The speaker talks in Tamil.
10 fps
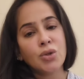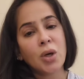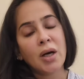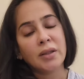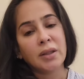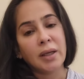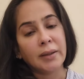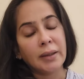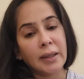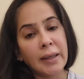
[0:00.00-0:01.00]
ஸோ அது
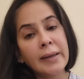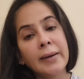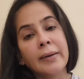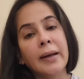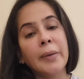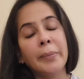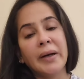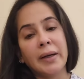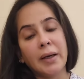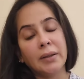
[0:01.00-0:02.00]
நான் அந்த லிங்கை கிளிக்
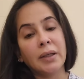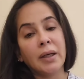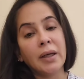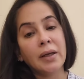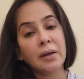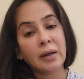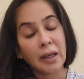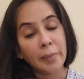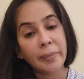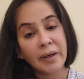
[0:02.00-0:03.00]
பண்ணேன் அந்த லிங்கை
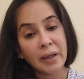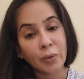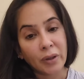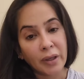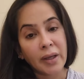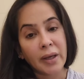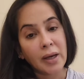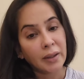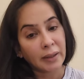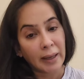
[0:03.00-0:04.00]
கிளிக் பண்ண உடனே
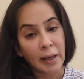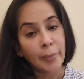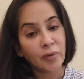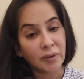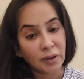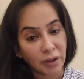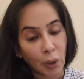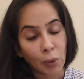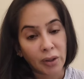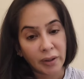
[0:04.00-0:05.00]
அந்த ஆப் வந்து
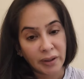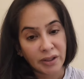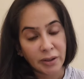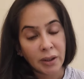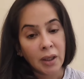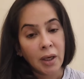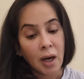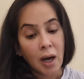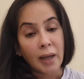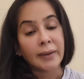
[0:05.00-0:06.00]
டவுன்லோட் ஆயிடுச்சு
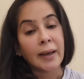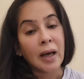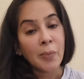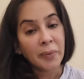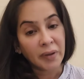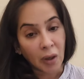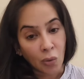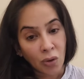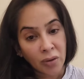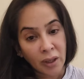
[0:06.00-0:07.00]
அந்த ஆப்
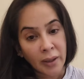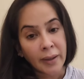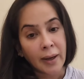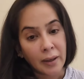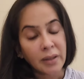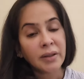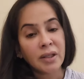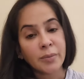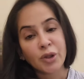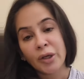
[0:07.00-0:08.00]
டவுன்லோட் ஆன அடுத்த
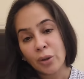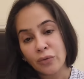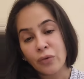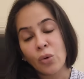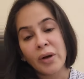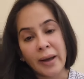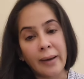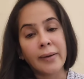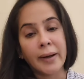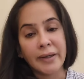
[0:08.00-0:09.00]
நிமிஷம் என்னோட ஃபோன்
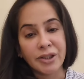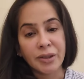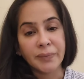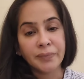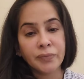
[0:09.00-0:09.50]
ஹேக் ஆயிடுச்சு